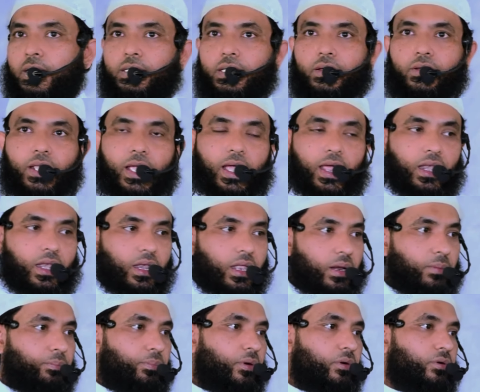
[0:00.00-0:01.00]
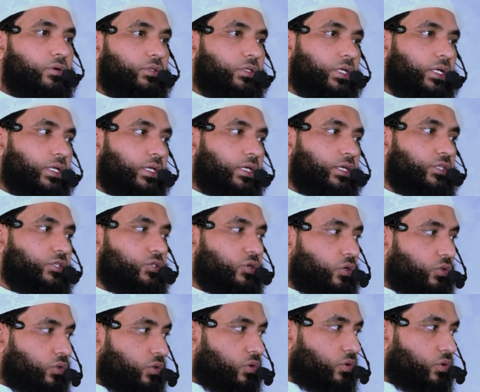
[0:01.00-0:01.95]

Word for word: তাহলে আল্লাহর পক্ষ থেকে যত